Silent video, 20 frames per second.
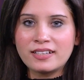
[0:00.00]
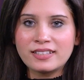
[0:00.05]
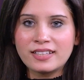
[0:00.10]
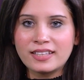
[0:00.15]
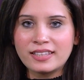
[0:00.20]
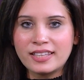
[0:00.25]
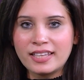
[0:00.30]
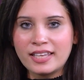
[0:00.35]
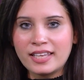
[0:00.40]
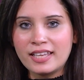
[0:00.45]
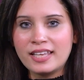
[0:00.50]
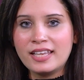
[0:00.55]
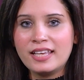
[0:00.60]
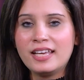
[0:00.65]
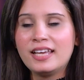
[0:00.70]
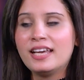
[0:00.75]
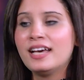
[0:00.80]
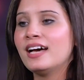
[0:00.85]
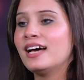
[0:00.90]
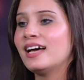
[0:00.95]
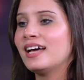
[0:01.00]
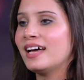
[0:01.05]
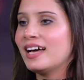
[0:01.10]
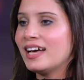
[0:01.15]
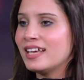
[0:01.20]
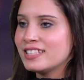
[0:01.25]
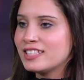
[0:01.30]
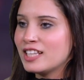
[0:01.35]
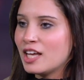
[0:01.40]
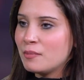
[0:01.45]
कर सकते हैं
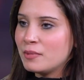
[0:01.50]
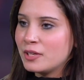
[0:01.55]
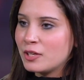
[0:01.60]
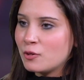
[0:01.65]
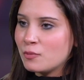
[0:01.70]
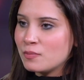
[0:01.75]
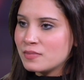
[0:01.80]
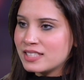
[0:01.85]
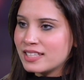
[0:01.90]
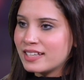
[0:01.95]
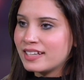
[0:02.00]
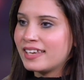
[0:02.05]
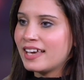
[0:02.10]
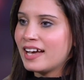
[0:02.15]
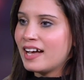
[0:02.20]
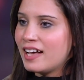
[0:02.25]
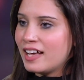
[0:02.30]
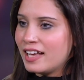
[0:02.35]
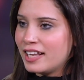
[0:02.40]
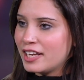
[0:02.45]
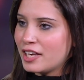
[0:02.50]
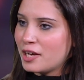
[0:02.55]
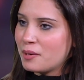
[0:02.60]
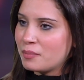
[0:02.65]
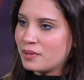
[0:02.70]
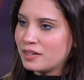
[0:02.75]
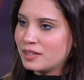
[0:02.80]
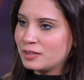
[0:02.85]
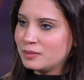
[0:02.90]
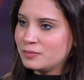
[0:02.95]
असलम सर क्या हाल है
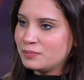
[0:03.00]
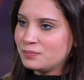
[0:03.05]
आपका